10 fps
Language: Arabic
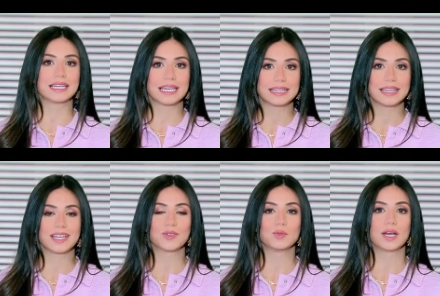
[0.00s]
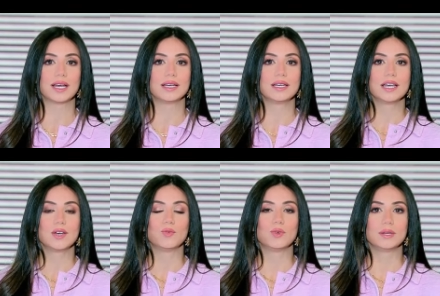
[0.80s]
جدا و...
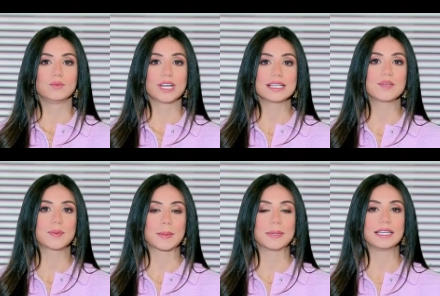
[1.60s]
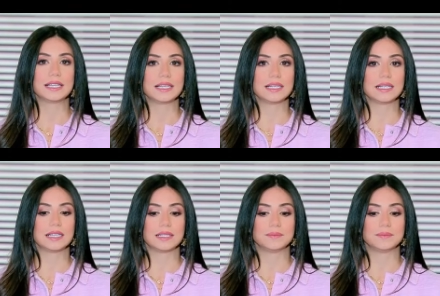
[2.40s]
ومناسب كمان لل...